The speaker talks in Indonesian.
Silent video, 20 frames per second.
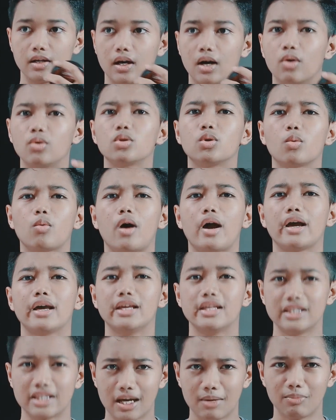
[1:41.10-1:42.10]
Untuk
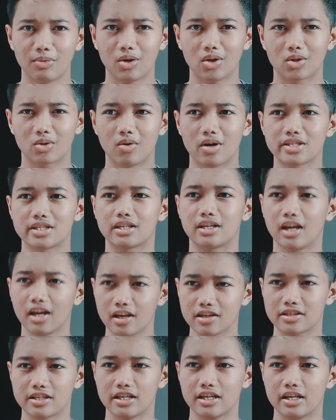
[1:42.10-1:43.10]
wanginya menurut gue sih
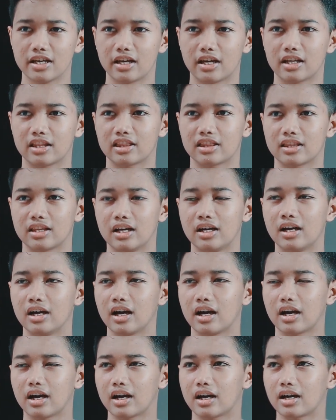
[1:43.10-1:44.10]
segar sih.
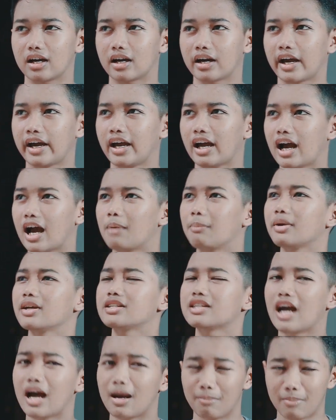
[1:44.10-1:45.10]
Uh, kayak
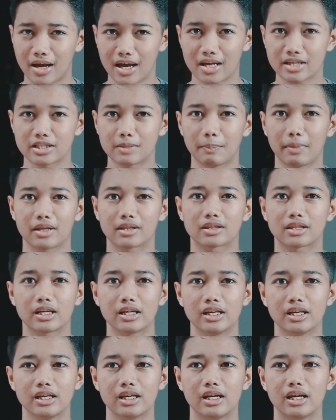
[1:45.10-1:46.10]
hampir sama
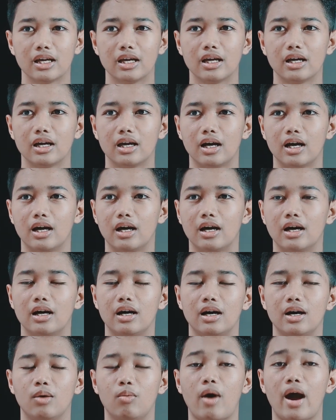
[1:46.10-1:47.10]
seperti uh,
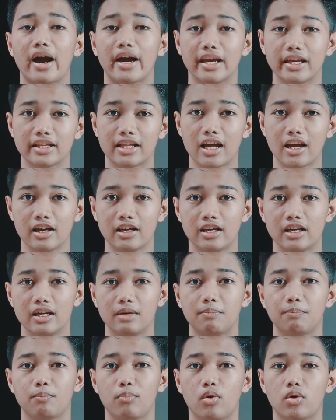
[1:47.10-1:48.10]
wangi dari
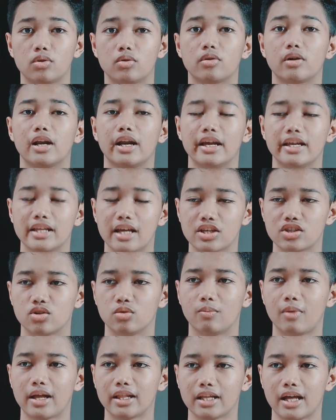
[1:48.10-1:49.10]
produk lainnya,
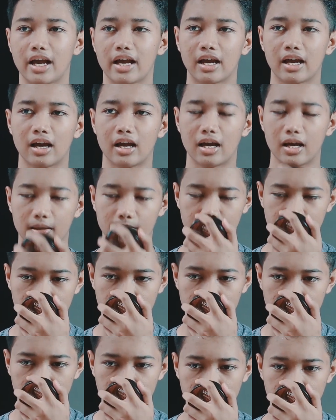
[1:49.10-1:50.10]
cuman agak
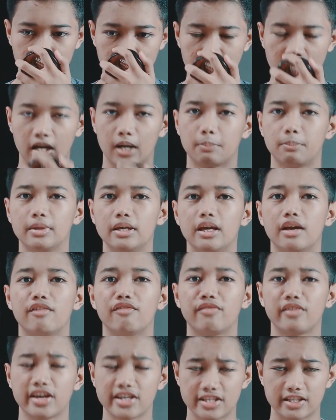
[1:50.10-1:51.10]
uh,
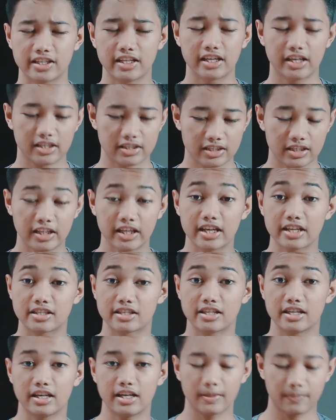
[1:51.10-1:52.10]
lebih fresh sedikit
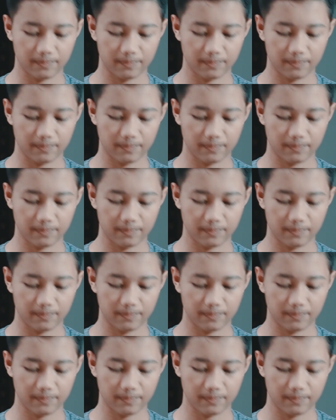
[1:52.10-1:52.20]
sih